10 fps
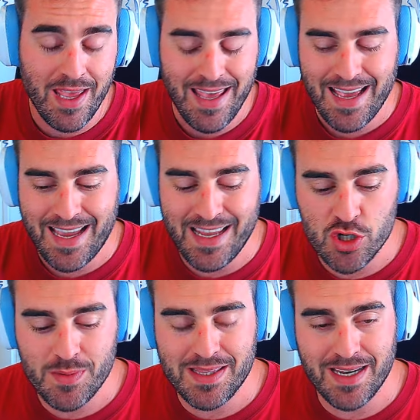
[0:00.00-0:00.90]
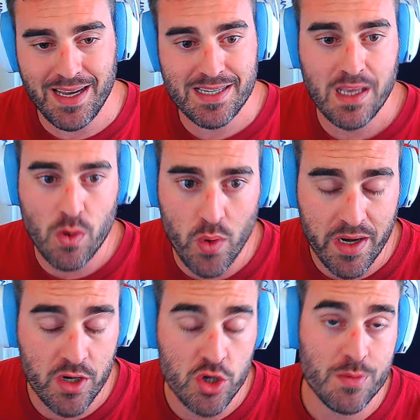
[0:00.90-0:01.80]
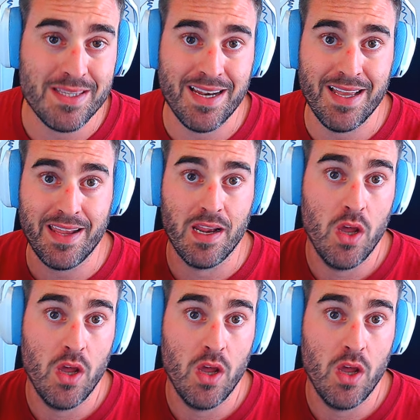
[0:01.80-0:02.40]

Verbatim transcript: ¿Qué nos va a traer este QR? Nos va a traer